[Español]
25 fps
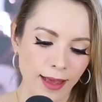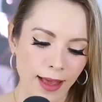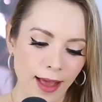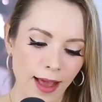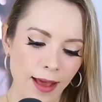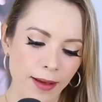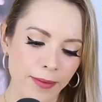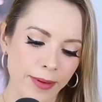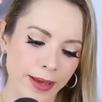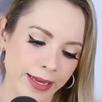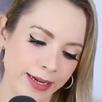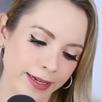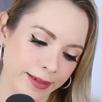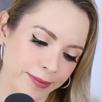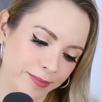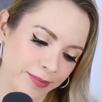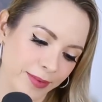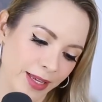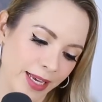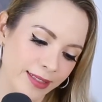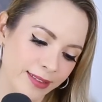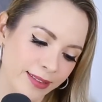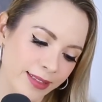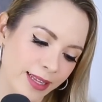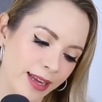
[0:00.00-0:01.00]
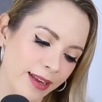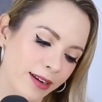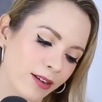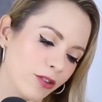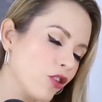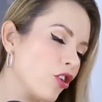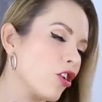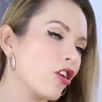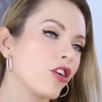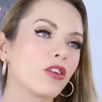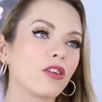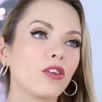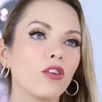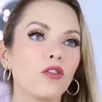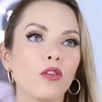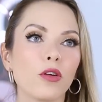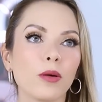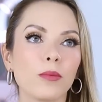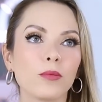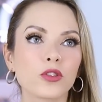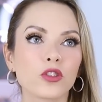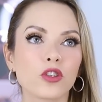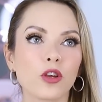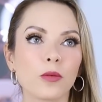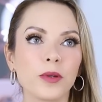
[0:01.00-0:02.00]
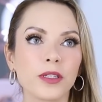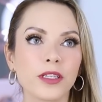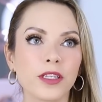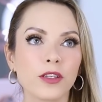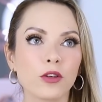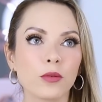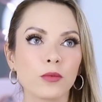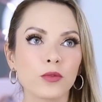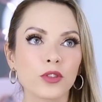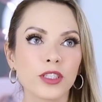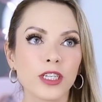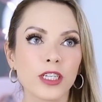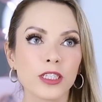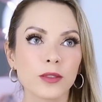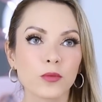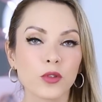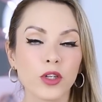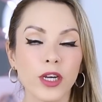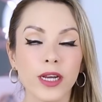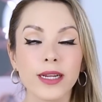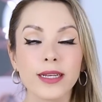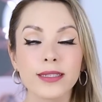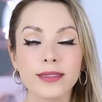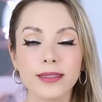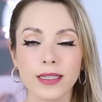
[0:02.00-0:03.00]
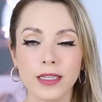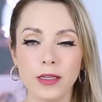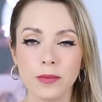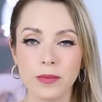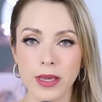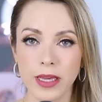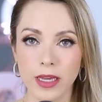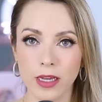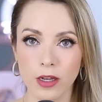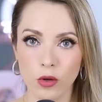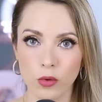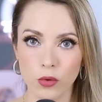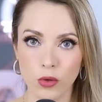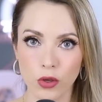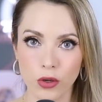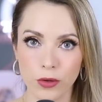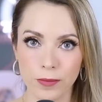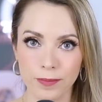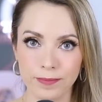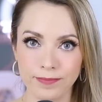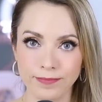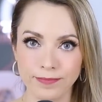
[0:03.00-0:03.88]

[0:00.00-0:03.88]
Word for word: A ver, este error lo hemos cometido muchas mujeres y me incluyo.